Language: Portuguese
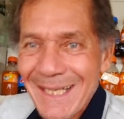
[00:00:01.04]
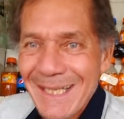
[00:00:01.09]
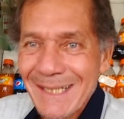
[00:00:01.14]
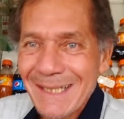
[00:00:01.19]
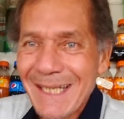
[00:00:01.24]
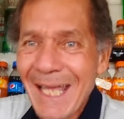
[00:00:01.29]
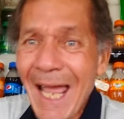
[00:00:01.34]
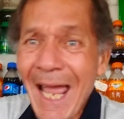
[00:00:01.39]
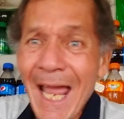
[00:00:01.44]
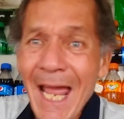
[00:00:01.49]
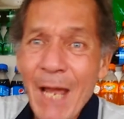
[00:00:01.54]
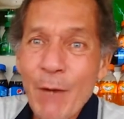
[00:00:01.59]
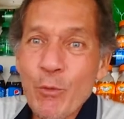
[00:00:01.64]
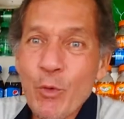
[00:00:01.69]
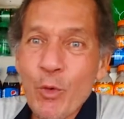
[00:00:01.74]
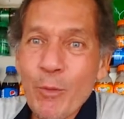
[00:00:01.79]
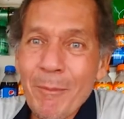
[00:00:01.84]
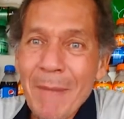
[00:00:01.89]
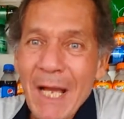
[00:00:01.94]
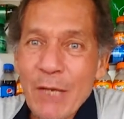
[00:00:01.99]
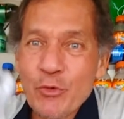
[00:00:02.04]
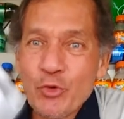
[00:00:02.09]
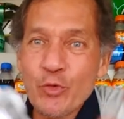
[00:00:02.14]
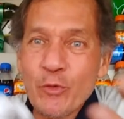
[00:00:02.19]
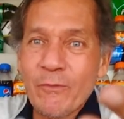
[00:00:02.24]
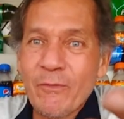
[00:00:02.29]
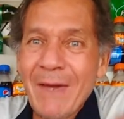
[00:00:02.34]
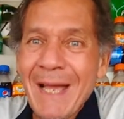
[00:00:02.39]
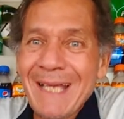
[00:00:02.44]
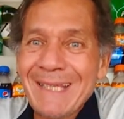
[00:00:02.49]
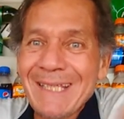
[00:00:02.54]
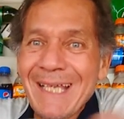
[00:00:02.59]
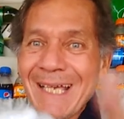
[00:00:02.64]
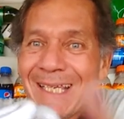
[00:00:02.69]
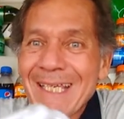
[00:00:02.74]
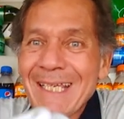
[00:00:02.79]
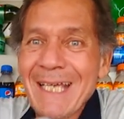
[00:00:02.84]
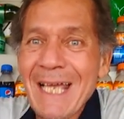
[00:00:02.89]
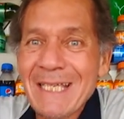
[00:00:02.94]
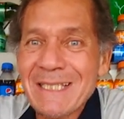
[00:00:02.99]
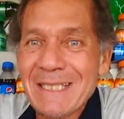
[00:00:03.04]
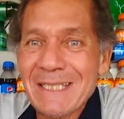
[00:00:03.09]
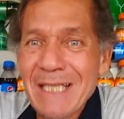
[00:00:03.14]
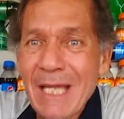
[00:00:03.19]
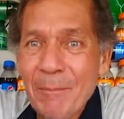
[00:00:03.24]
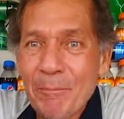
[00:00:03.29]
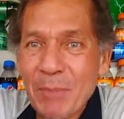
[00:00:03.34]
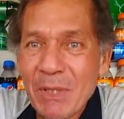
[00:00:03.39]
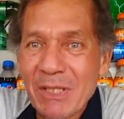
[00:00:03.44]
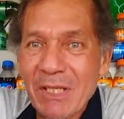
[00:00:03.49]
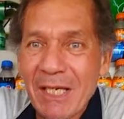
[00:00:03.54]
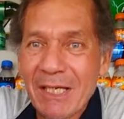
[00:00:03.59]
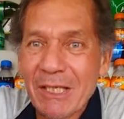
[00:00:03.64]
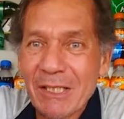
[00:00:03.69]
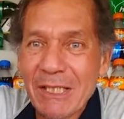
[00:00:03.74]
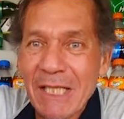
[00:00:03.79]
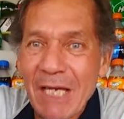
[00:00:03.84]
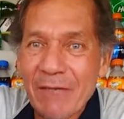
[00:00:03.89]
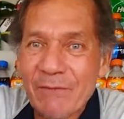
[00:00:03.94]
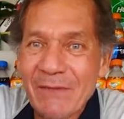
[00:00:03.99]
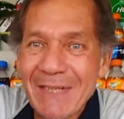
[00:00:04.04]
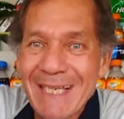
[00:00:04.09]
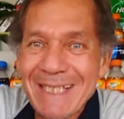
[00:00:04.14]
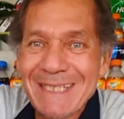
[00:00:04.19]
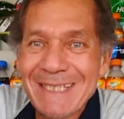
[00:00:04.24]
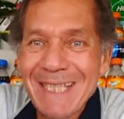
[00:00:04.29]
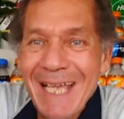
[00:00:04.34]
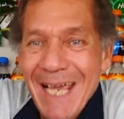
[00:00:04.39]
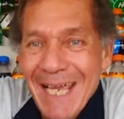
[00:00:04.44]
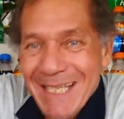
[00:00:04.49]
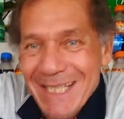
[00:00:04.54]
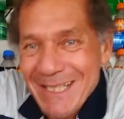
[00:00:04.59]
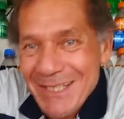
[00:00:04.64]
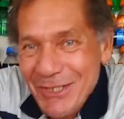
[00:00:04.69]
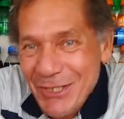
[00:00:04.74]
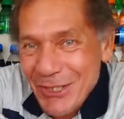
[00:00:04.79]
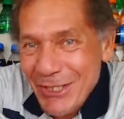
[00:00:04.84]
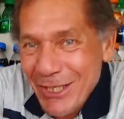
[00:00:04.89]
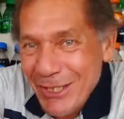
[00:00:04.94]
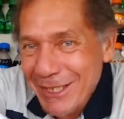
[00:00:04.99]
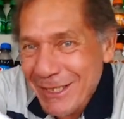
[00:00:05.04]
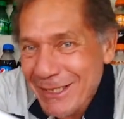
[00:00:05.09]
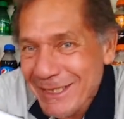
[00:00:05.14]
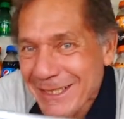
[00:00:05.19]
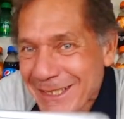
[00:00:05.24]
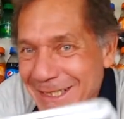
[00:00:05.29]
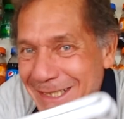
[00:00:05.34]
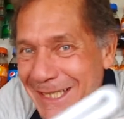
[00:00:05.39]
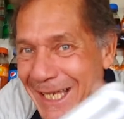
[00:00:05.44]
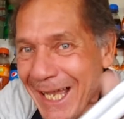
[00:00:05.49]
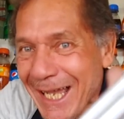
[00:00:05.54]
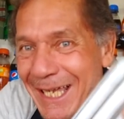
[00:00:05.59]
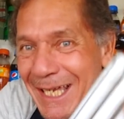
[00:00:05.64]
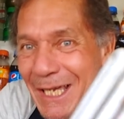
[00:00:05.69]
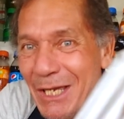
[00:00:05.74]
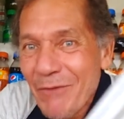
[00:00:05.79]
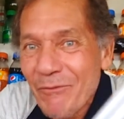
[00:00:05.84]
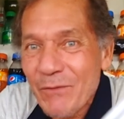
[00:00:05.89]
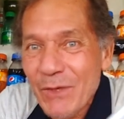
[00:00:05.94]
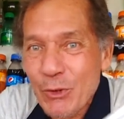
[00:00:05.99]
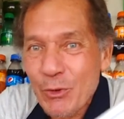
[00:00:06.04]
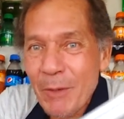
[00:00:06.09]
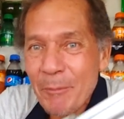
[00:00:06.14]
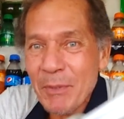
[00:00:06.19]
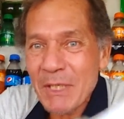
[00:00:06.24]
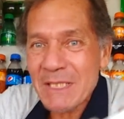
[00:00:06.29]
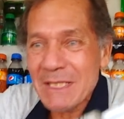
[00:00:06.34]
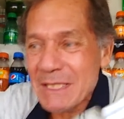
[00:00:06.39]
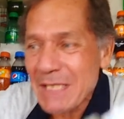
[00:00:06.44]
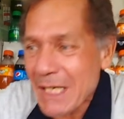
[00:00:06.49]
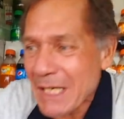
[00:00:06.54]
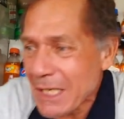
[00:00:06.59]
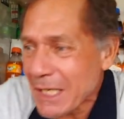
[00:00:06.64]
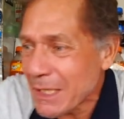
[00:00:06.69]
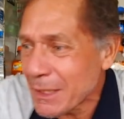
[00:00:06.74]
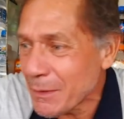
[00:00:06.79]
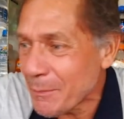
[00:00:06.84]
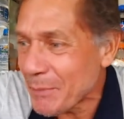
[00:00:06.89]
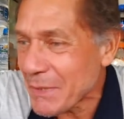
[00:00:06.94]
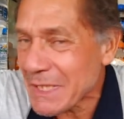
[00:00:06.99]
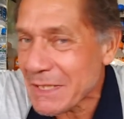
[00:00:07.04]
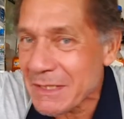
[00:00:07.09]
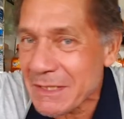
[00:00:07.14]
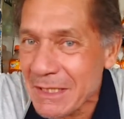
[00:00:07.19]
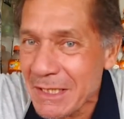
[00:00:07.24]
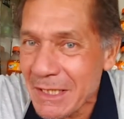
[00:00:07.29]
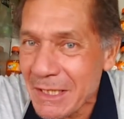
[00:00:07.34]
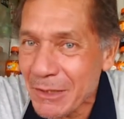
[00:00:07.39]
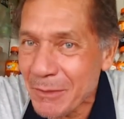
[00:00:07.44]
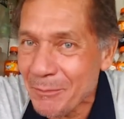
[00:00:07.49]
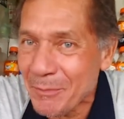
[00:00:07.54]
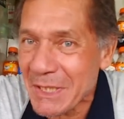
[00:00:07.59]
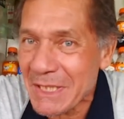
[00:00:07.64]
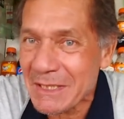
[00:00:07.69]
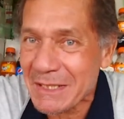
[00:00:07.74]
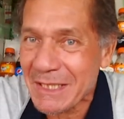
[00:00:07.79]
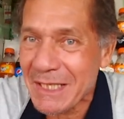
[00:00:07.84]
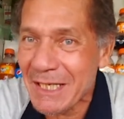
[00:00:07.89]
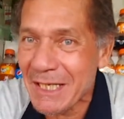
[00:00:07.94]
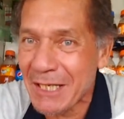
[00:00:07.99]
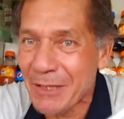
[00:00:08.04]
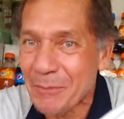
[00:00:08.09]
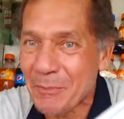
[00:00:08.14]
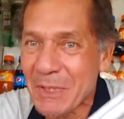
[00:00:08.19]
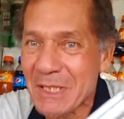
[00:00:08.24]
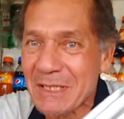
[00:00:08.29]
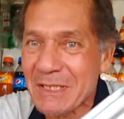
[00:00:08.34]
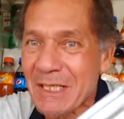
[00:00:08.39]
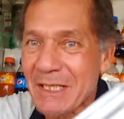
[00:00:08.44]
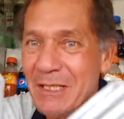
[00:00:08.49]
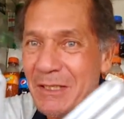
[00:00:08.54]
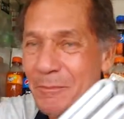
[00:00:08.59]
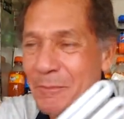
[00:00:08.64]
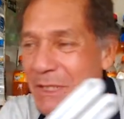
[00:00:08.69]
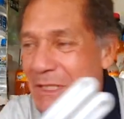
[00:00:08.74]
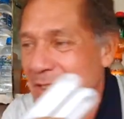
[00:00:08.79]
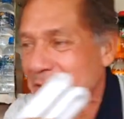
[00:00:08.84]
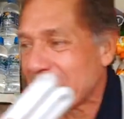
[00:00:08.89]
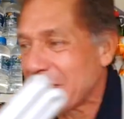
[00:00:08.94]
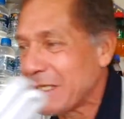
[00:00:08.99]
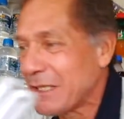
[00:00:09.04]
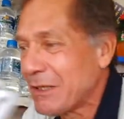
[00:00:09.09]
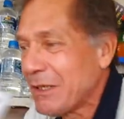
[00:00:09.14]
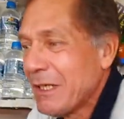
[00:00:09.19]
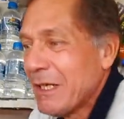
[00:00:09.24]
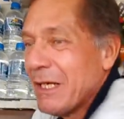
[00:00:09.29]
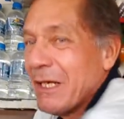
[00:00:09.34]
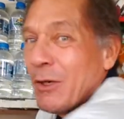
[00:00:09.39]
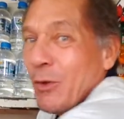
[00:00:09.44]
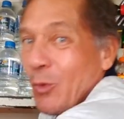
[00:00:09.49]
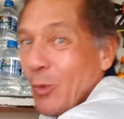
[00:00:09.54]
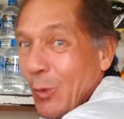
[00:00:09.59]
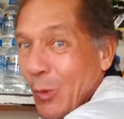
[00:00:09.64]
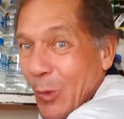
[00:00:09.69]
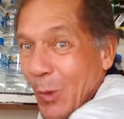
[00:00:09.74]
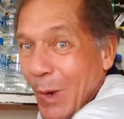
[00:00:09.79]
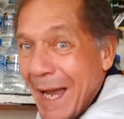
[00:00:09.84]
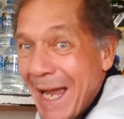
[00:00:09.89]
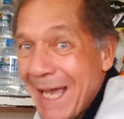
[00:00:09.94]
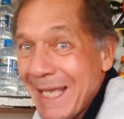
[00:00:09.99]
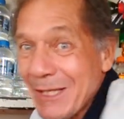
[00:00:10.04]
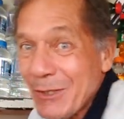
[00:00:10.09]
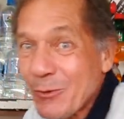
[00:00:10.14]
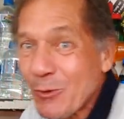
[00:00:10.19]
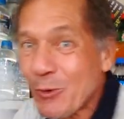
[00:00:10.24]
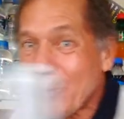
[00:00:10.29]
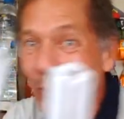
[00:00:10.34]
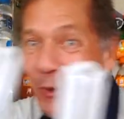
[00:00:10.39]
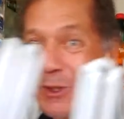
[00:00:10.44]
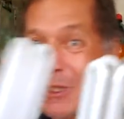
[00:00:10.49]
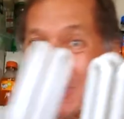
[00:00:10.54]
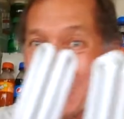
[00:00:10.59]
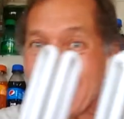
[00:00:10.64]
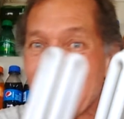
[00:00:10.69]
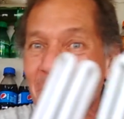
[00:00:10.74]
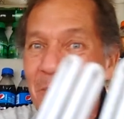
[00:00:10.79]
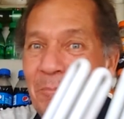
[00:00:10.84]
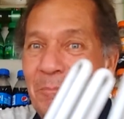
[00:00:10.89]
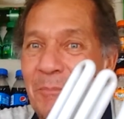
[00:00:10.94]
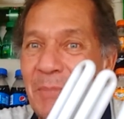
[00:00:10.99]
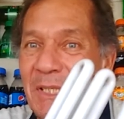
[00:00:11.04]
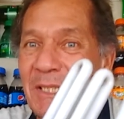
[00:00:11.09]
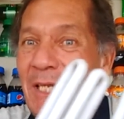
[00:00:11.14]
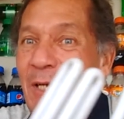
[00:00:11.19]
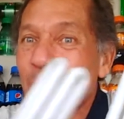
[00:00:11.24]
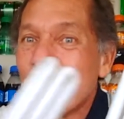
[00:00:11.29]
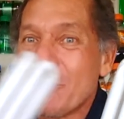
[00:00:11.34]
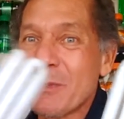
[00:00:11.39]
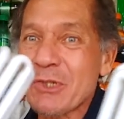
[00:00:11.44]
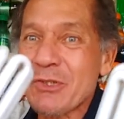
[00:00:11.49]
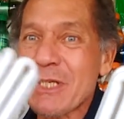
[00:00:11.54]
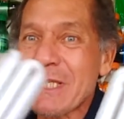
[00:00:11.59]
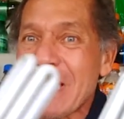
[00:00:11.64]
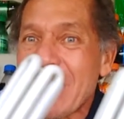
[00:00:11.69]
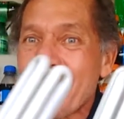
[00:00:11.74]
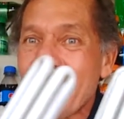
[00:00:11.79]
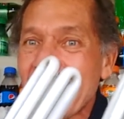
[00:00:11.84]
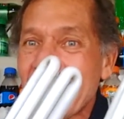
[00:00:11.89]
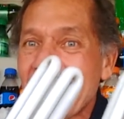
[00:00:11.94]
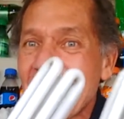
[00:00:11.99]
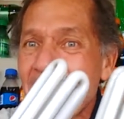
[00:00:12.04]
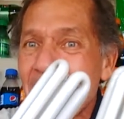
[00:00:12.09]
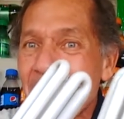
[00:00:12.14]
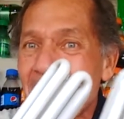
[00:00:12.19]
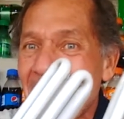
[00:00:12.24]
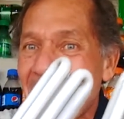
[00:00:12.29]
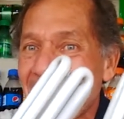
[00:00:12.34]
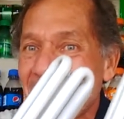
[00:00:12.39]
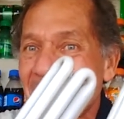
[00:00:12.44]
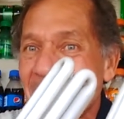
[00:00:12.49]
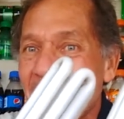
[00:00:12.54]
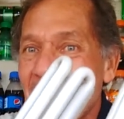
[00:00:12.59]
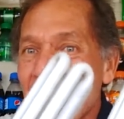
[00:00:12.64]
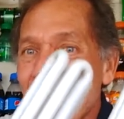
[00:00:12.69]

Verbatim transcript: Deu é uma chuvada aqui, as lâmpadas que estavam acendidas ficou piscando, piscando, piscando, piscando, piscando. Quatro lâmpadas. Uma já estava queimada e